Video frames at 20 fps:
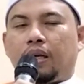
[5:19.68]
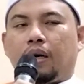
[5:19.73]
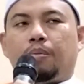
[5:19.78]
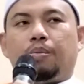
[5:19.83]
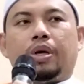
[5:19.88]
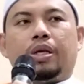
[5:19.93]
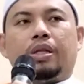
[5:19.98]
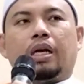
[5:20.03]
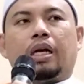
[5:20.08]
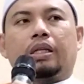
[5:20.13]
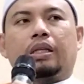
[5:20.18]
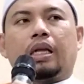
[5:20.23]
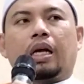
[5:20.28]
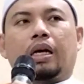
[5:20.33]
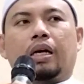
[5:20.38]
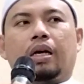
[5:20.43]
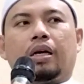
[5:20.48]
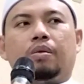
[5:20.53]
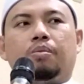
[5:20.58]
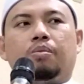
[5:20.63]
yang
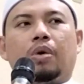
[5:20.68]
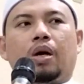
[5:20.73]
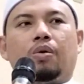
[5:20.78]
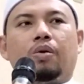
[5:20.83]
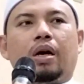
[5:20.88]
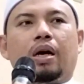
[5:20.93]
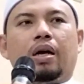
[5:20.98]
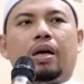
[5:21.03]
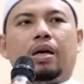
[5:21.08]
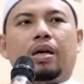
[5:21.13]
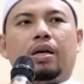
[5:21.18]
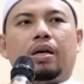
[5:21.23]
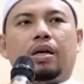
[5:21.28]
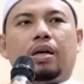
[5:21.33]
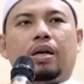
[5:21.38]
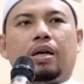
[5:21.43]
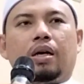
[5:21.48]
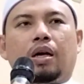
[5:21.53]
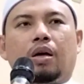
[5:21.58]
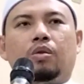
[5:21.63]
menyatakan bahwa
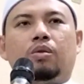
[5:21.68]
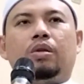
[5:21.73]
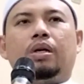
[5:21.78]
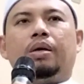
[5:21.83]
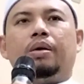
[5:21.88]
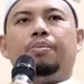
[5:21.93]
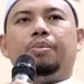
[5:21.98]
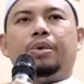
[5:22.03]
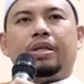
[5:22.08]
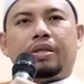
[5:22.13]
Allah